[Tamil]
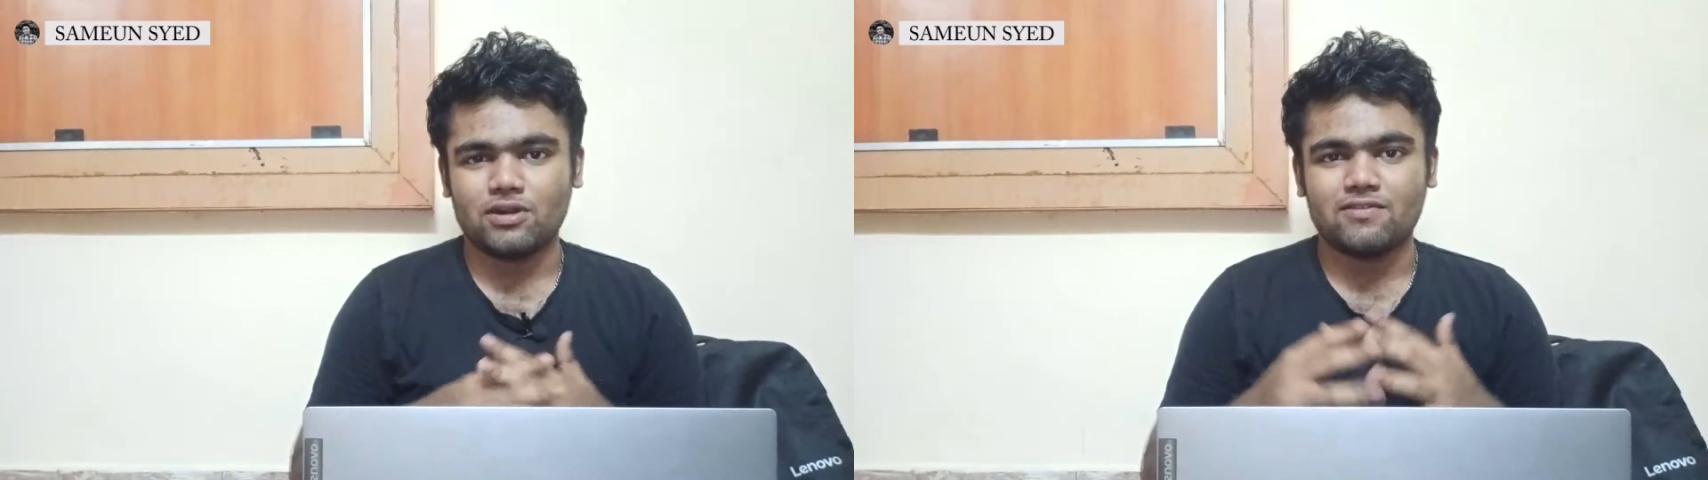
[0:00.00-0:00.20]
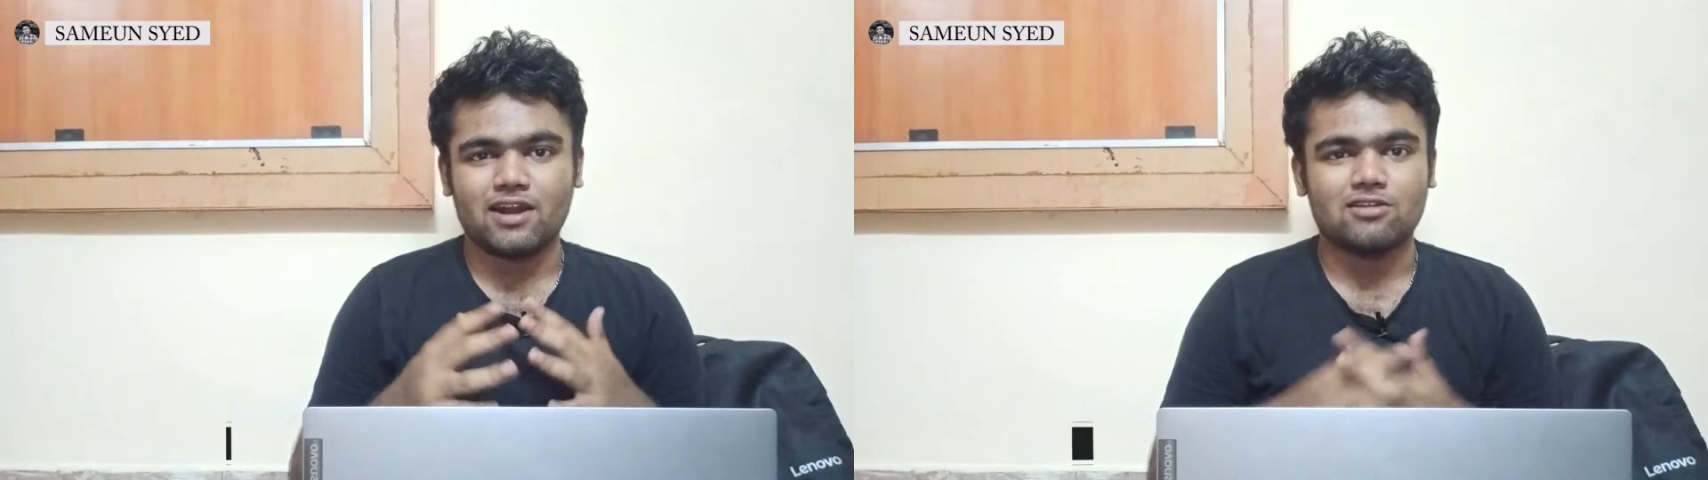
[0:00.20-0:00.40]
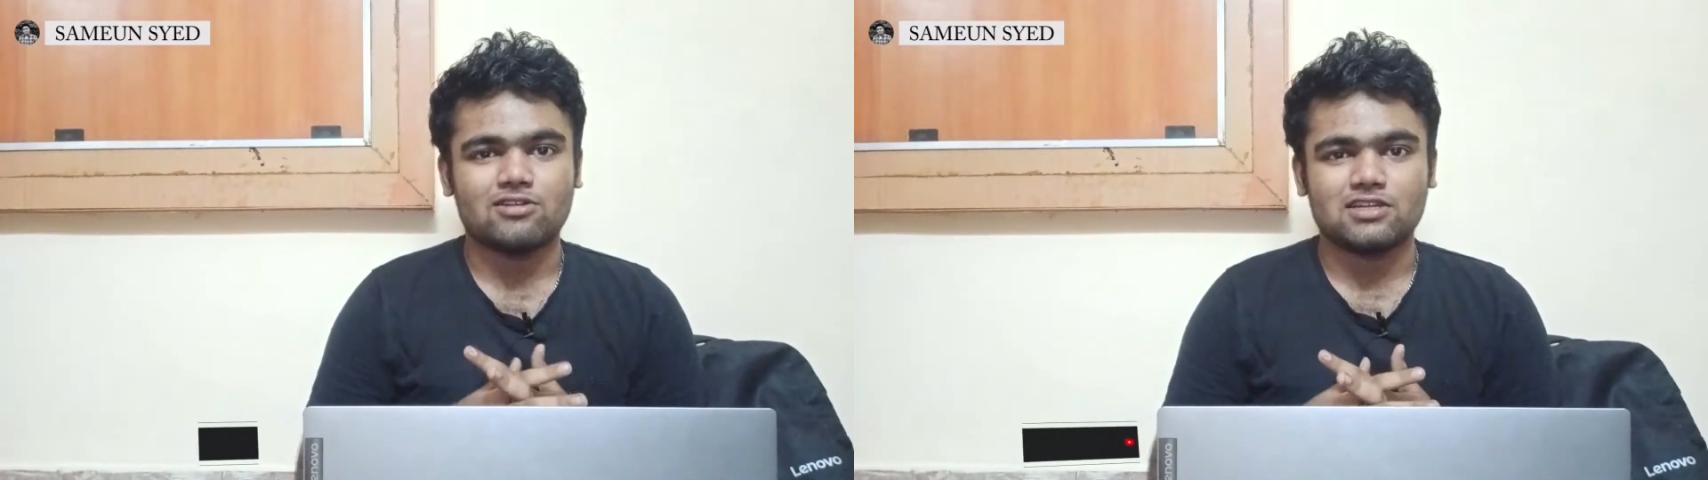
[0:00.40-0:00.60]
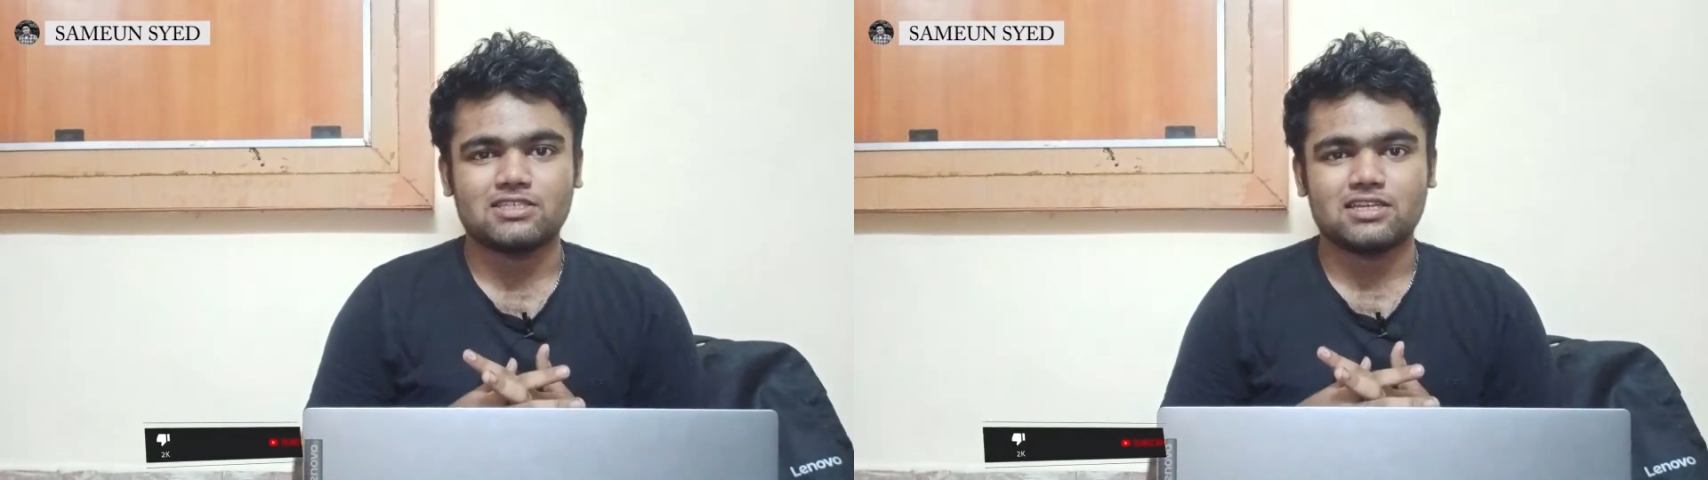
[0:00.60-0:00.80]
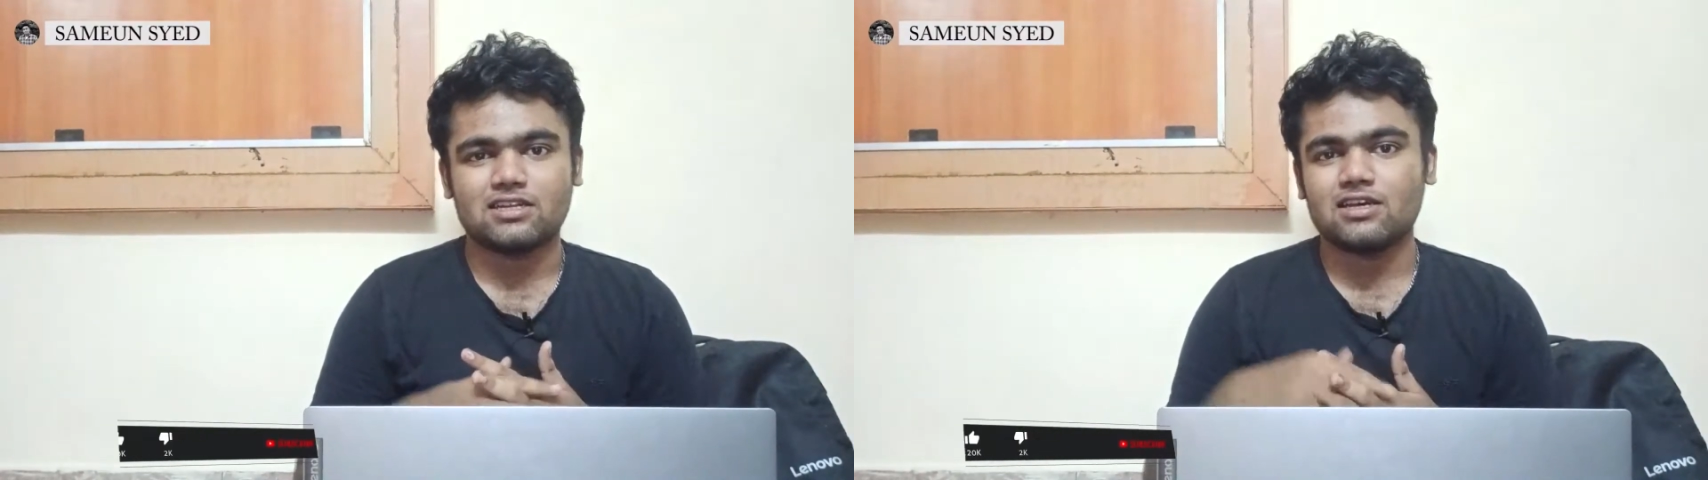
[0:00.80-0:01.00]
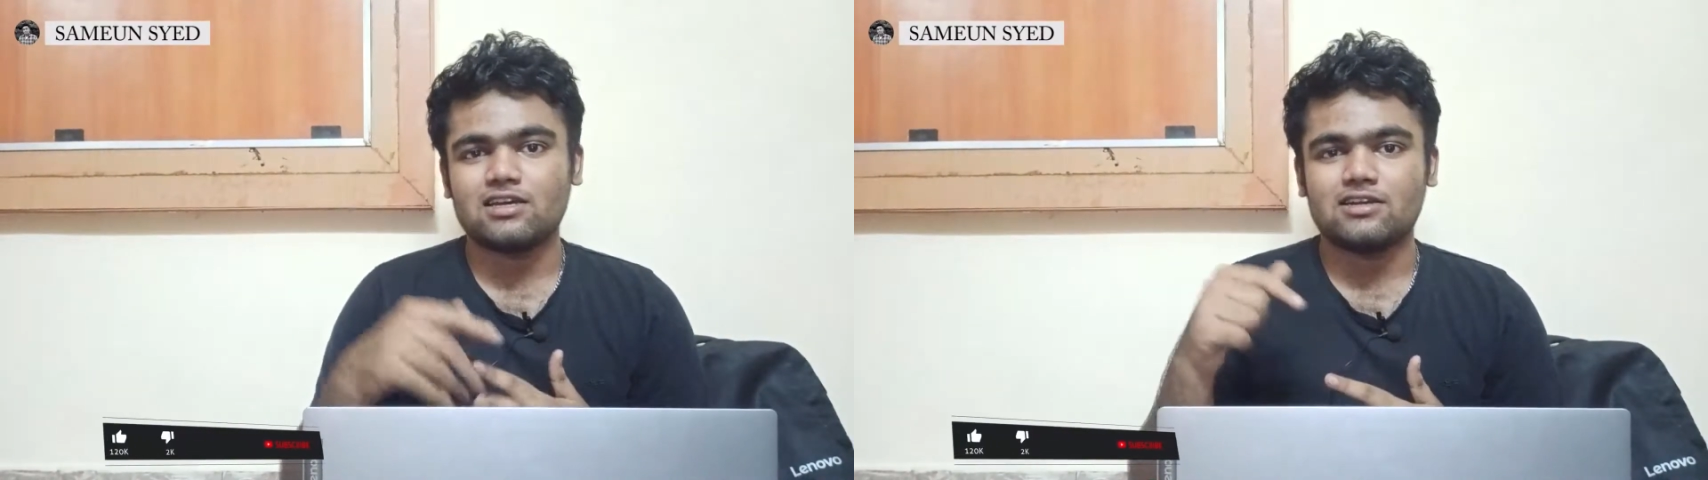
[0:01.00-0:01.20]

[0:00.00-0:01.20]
பண்ணி விளாடணும்னு நினச்சிங்கன்னா